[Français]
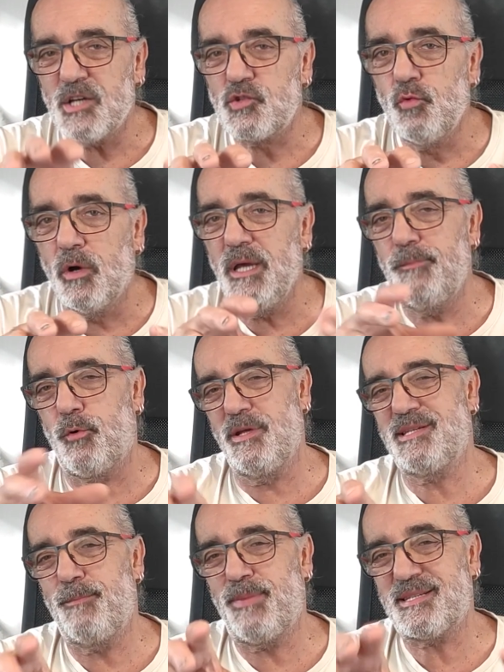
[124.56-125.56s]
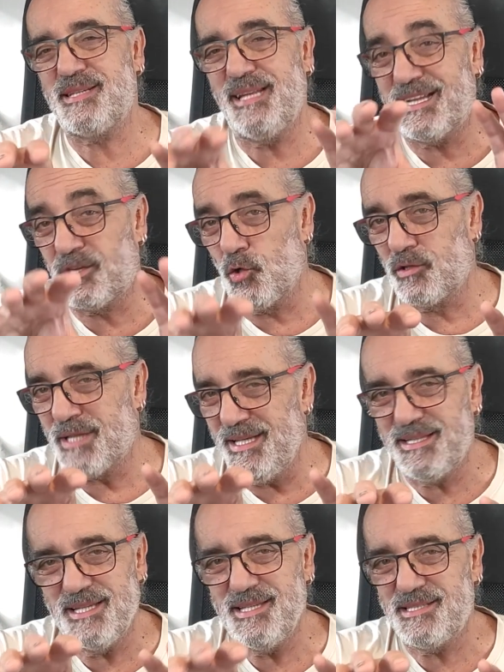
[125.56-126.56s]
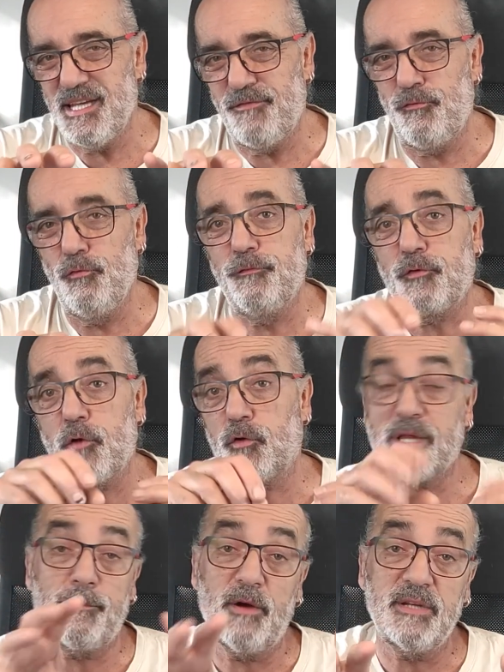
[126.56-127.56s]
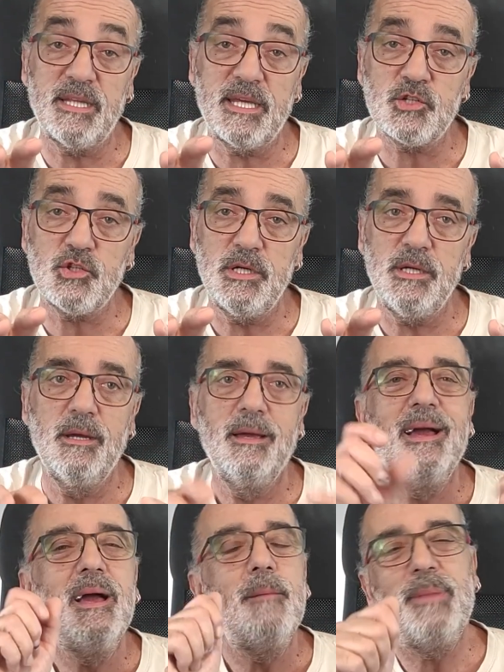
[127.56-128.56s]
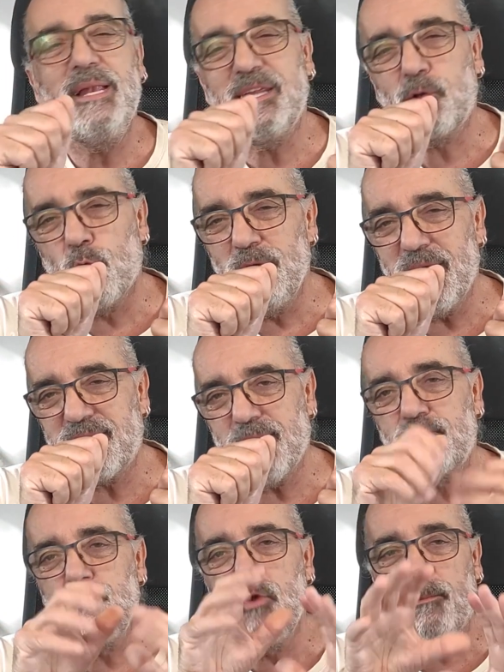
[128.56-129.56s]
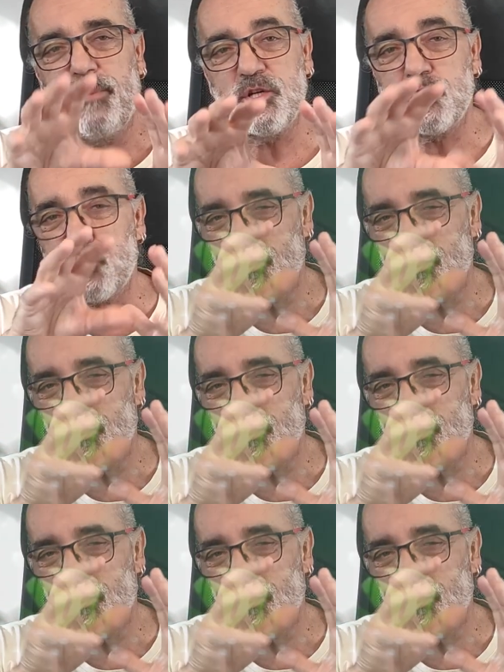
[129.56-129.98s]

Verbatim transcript: ajourée pour laisser passer la totalité des effluves que votre appât va dégager mais les trous de la capsule empêchent